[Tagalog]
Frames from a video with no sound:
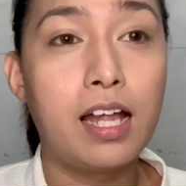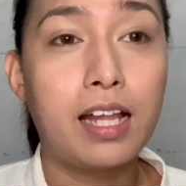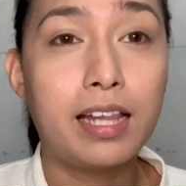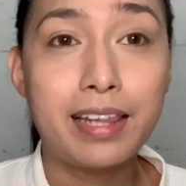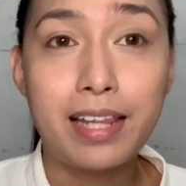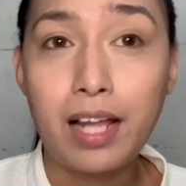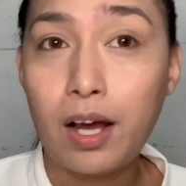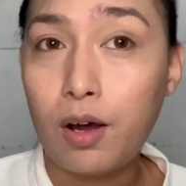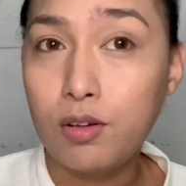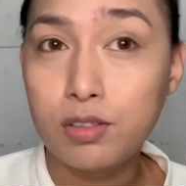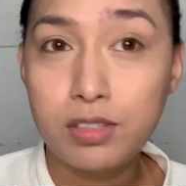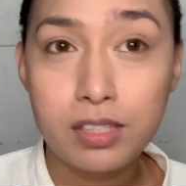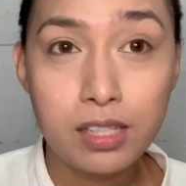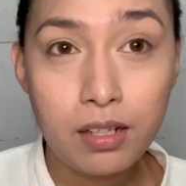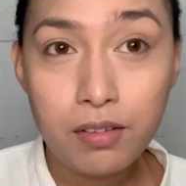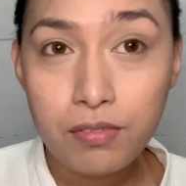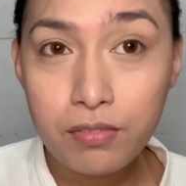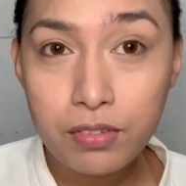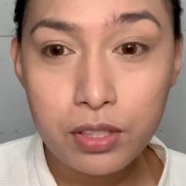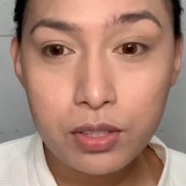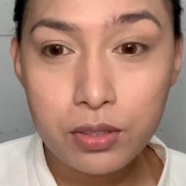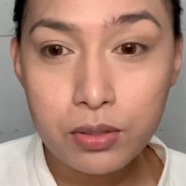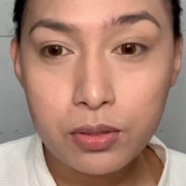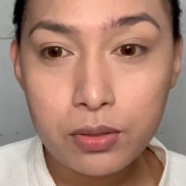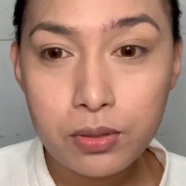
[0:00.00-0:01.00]
1000
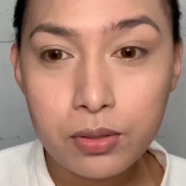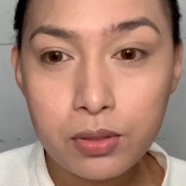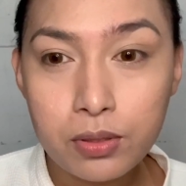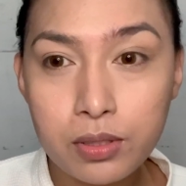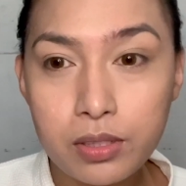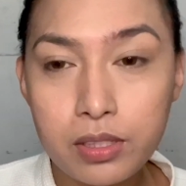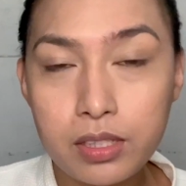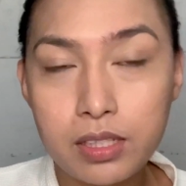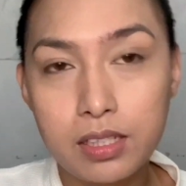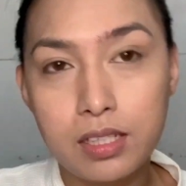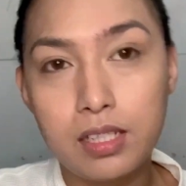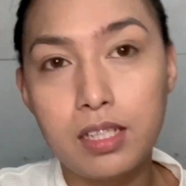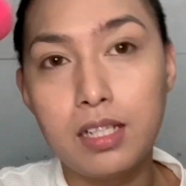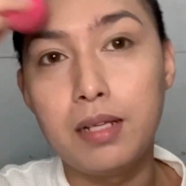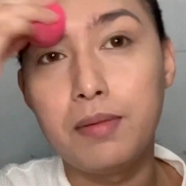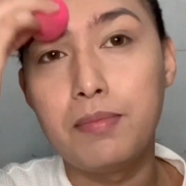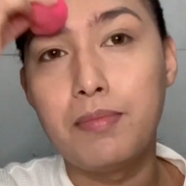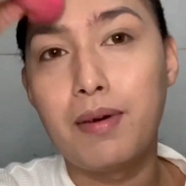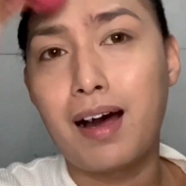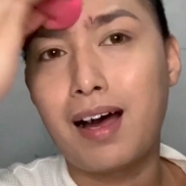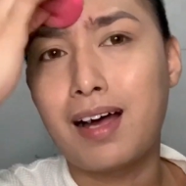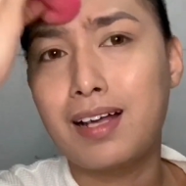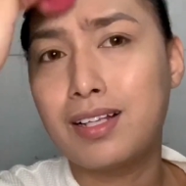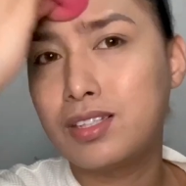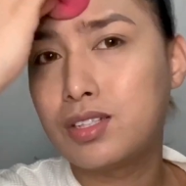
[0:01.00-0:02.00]
views, 'di
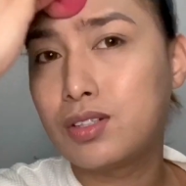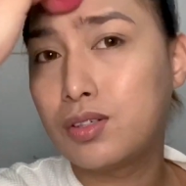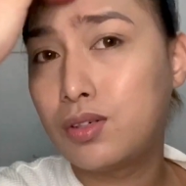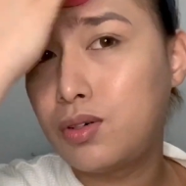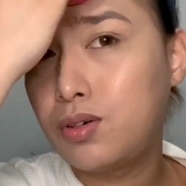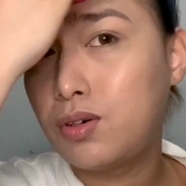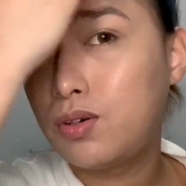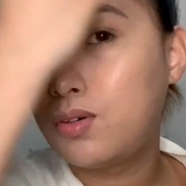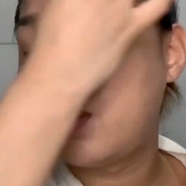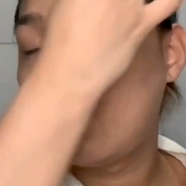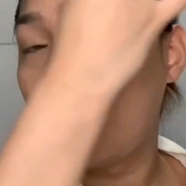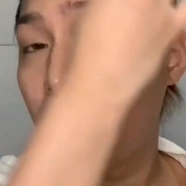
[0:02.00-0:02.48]
ba? So